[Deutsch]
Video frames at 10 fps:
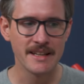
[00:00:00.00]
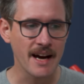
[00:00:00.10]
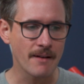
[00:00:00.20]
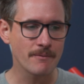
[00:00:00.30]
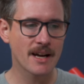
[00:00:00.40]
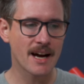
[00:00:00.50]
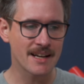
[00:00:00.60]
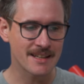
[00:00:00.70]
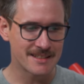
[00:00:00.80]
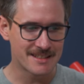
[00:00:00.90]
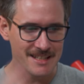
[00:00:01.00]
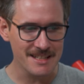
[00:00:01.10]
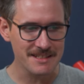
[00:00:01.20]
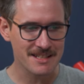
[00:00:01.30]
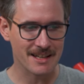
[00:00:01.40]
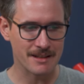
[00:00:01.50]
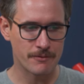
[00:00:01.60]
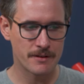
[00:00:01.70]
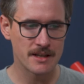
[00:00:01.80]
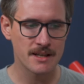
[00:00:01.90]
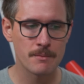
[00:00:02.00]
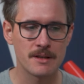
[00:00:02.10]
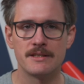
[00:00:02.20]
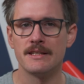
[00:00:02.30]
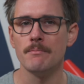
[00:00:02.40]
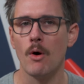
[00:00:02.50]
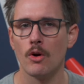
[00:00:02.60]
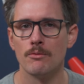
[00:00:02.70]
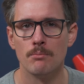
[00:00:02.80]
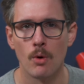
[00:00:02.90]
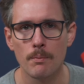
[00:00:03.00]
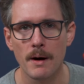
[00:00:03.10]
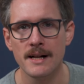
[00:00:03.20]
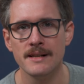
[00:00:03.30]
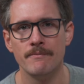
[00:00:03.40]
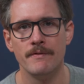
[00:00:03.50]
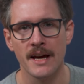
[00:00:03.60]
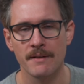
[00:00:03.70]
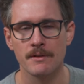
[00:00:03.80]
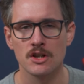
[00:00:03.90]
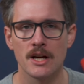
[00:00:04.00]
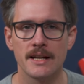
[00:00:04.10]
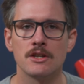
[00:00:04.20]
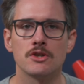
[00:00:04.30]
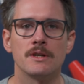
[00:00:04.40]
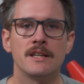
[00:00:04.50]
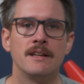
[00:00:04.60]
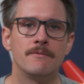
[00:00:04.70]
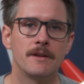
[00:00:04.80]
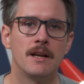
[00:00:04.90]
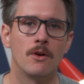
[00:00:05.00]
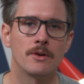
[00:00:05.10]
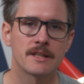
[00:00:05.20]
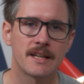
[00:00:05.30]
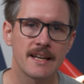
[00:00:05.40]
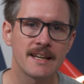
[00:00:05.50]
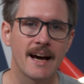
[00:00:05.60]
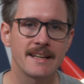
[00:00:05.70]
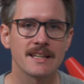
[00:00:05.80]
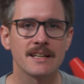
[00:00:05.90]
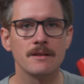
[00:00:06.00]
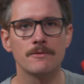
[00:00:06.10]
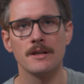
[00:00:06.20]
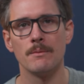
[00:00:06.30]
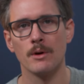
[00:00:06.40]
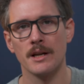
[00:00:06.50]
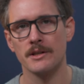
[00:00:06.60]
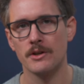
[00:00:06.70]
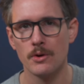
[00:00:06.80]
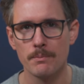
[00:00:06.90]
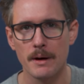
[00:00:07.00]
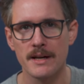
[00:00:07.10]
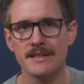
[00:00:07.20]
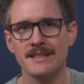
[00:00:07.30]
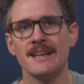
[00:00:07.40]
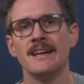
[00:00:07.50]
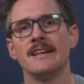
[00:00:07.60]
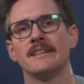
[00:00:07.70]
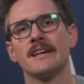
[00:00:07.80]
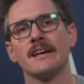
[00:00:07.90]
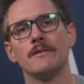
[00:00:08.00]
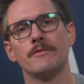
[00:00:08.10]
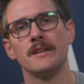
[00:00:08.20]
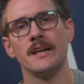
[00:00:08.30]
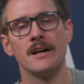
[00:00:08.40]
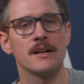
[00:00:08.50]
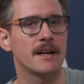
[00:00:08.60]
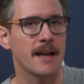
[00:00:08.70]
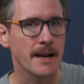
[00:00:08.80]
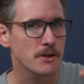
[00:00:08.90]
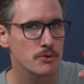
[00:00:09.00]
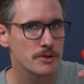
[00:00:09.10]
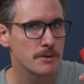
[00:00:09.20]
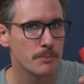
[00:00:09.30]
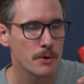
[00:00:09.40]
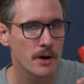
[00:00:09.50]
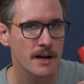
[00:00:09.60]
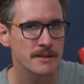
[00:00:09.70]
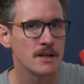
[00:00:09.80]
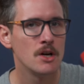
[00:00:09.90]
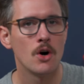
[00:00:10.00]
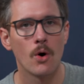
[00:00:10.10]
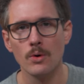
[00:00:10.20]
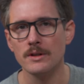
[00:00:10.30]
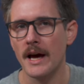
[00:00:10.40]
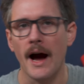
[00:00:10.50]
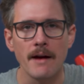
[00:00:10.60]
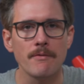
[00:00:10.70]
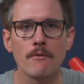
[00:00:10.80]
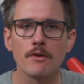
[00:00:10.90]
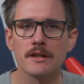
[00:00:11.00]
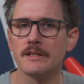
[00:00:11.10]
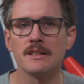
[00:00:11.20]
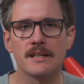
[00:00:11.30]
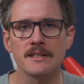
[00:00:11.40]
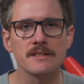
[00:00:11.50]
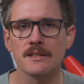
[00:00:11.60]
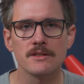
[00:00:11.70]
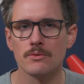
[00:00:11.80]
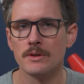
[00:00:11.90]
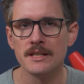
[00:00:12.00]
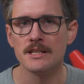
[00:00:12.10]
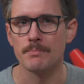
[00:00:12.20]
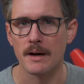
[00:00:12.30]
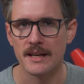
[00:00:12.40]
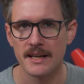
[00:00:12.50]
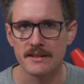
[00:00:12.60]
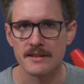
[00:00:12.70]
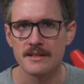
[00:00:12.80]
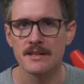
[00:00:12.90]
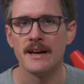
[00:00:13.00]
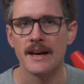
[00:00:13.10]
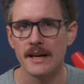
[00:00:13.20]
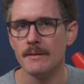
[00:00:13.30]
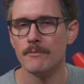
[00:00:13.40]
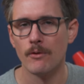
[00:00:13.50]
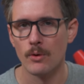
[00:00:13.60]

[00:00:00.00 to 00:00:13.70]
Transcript: Hier haben wir gerade diesen Tarif hier, nämlich SIM on Mobile. Werden wahrscheinlich schon viele Leute kennen. Ein Tarif, der monatlich kündbar ist. Tarif, der keine Anschlussgebühr hat und der einfach wirklich ein ganz, ganz solides Paket ist im